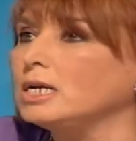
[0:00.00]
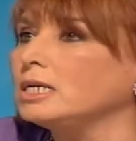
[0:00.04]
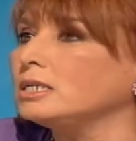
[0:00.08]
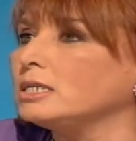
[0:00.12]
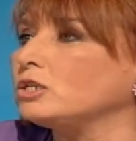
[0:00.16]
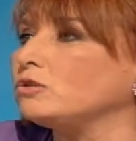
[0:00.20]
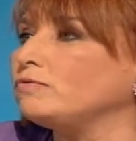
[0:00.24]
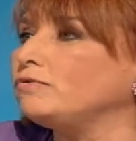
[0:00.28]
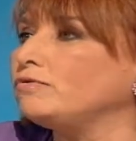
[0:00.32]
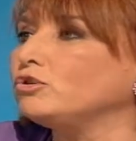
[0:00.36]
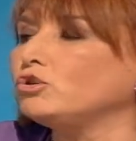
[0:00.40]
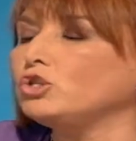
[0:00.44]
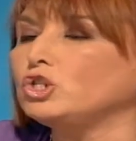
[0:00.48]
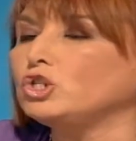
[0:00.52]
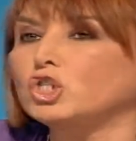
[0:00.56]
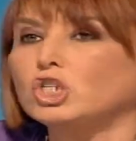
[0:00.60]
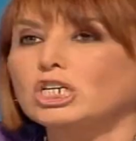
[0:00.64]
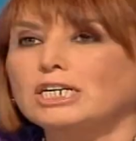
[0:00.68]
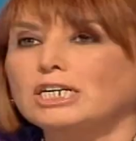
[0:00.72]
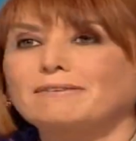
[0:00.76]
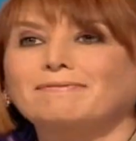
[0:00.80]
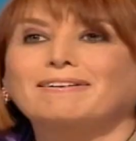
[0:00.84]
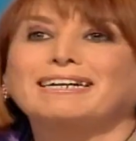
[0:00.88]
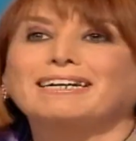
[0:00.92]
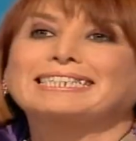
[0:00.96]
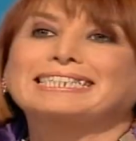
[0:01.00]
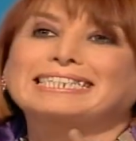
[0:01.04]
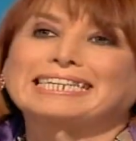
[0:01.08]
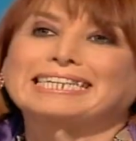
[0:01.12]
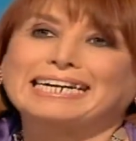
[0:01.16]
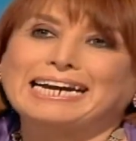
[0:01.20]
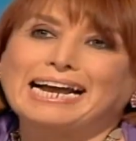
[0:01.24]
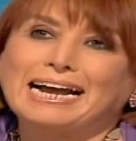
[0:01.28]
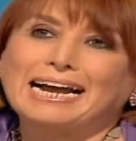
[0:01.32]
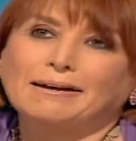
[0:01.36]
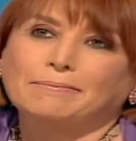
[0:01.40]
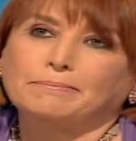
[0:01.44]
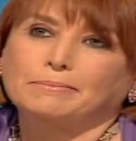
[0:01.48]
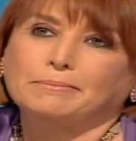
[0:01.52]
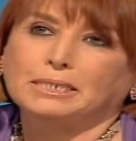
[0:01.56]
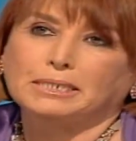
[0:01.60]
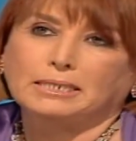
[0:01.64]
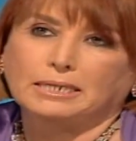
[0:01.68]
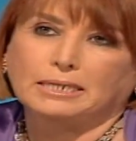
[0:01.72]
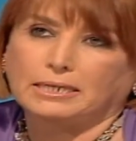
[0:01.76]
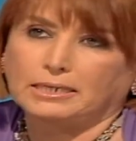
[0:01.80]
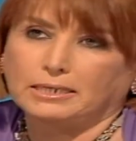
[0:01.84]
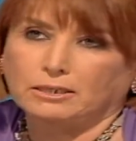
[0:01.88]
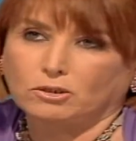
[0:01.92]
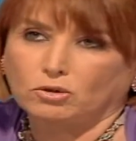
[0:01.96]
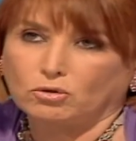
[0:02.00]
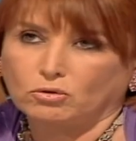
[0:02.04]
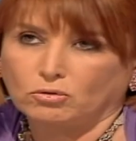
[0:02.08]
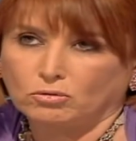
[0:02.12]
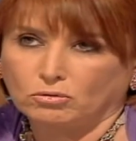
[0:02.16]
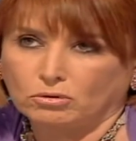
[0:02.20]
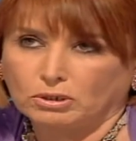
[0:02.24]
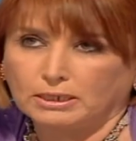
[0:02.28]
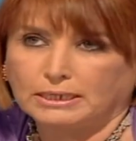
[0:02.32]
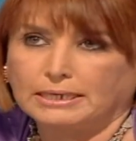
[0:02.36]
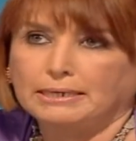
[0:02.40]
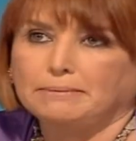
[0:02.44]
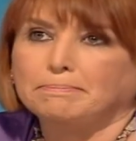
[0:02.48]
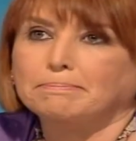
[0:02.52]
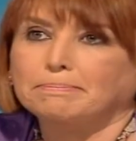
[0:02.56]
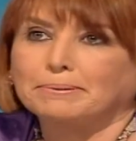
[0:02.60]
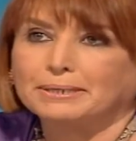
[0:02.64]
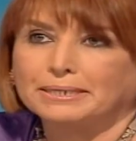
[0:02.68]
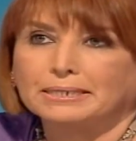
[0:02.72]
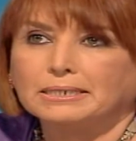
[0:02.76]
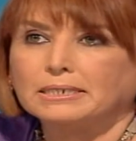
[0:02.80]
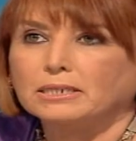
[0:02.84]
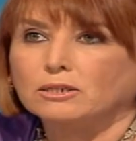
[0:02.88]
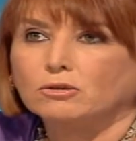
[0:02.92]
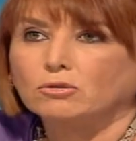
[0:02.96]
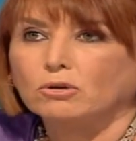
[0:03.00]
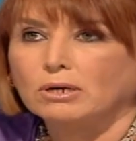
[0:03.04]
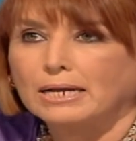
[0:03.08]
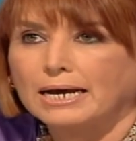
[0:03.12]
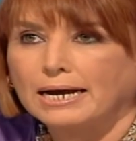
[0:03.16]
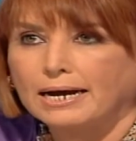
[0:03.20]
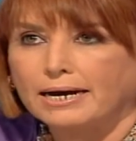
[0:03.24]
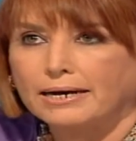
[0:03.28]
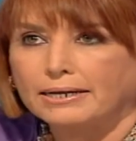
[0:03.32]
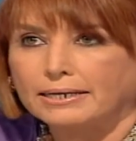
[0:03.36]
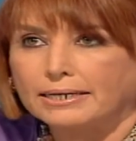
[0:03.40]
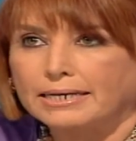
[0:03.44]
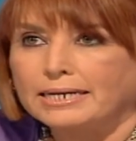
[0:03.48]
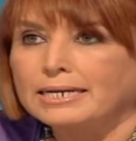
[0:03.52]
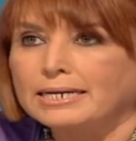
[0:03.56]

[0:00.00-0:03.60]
svolgeva tramite le donne in particolare